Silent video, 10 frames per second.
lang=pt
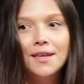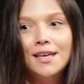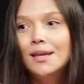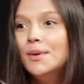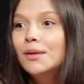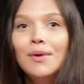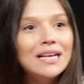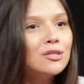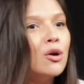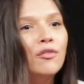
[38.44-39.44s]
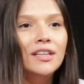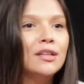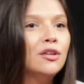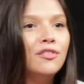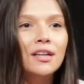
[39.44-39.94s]
E também não é só o
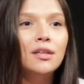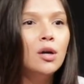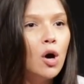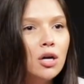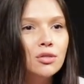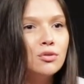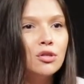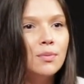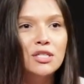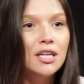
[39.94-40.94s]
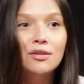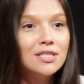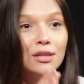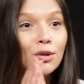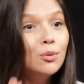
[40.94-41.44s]
governador falando em código sobre
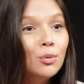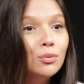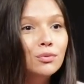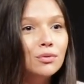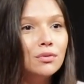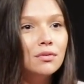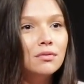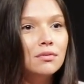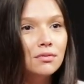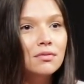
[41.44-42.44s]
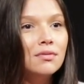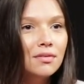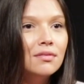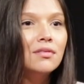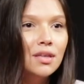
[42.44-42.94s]
gêneros, é todo mundo,
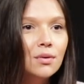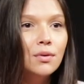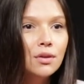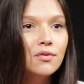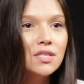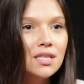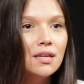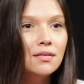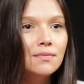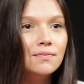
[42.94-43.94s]
incluindo você.